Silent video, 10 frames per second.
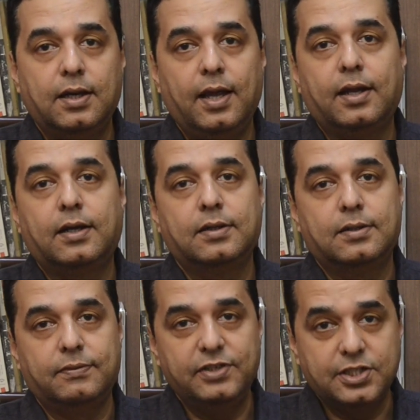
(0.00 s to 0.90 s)
एक
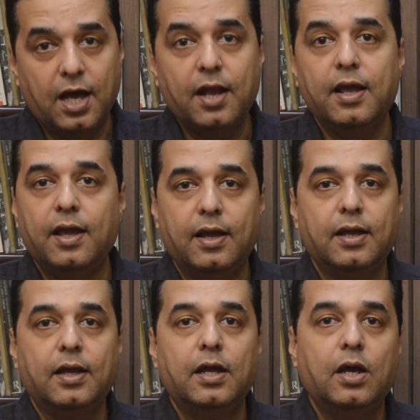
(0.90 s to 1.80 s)
विचार है
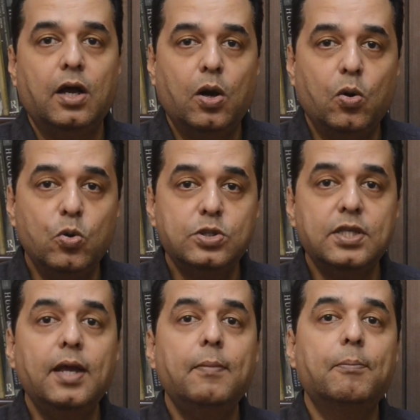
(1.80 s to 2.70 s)

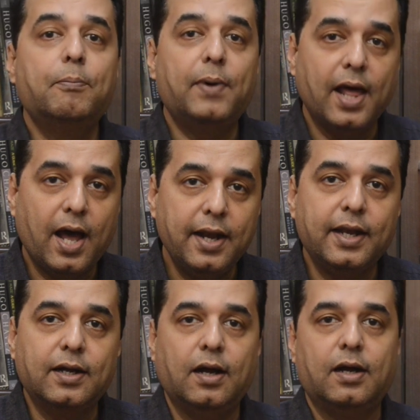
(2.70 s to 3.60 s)
उसे
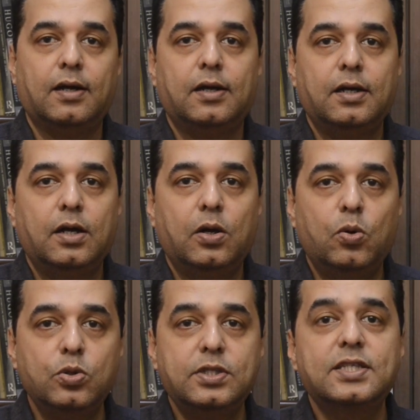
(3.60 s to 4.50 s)
बढ़ाने का
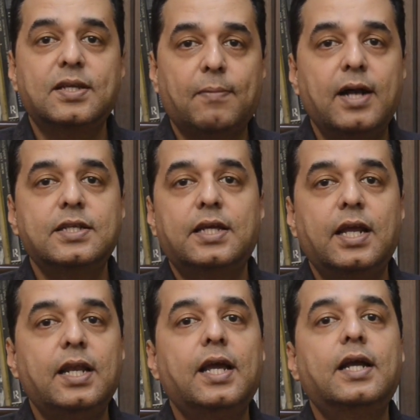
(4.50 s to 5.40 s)
उसे समाज
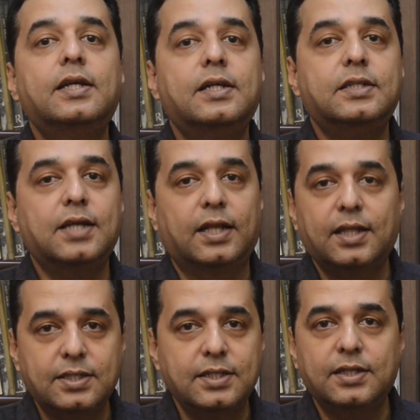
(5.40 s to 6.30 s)
के लिए
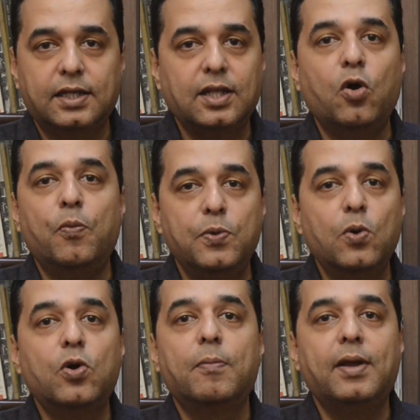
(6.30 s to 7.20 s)
ज़्यादा से ज़्यादा
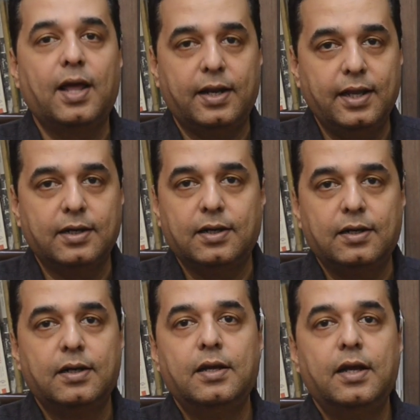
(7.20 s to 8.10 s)
उपयोग में लाने
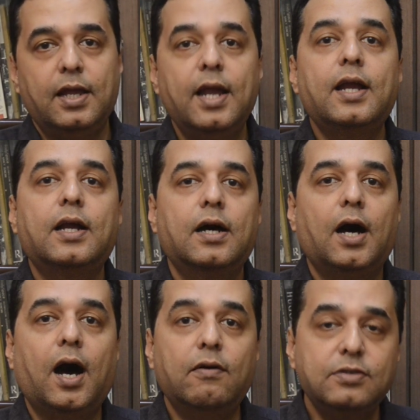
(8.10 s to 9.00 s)
का एक
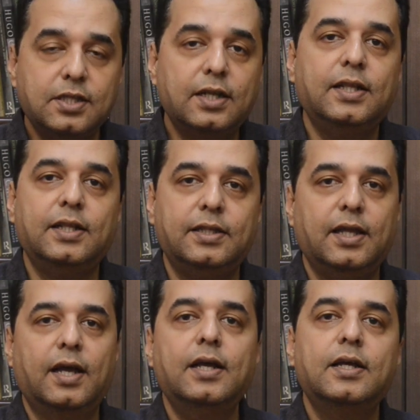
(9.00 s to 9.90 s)
अवसर
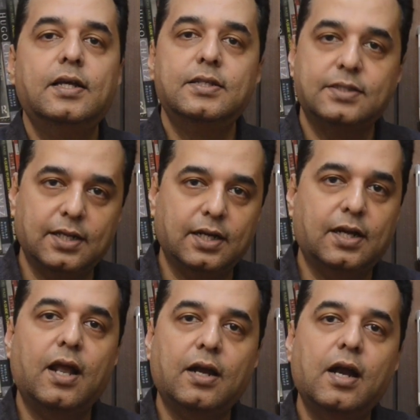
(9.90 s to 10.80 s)
देती है
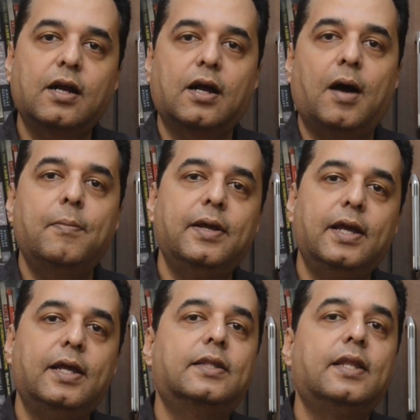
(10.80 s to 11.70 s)
सरकार का काम
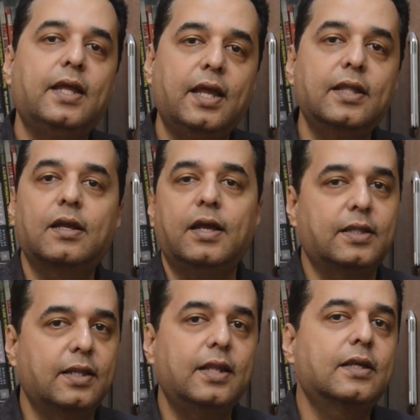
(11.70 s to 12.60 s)
इतनी ही तक,
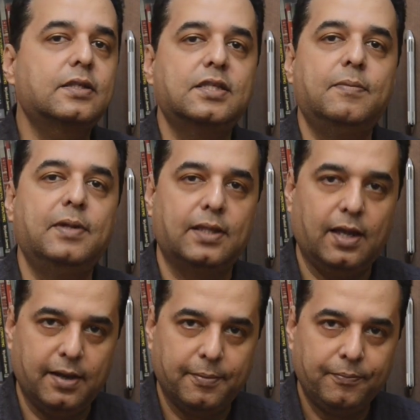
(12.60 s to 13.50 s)
इतने तक सीमित है